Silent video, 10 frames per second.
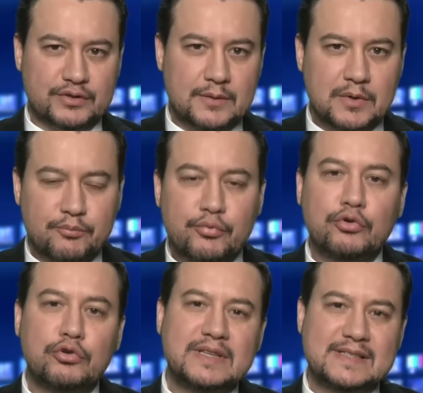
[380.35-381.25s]
Tabi
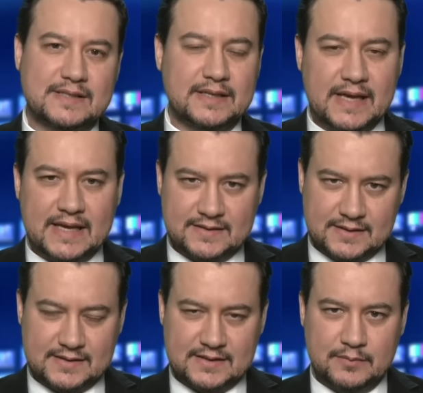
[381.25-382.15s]
bu listede
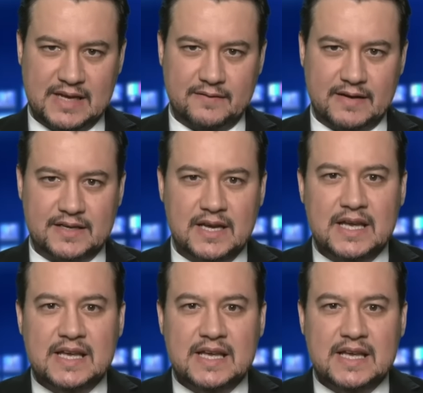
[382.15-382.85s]
eksik isimler var.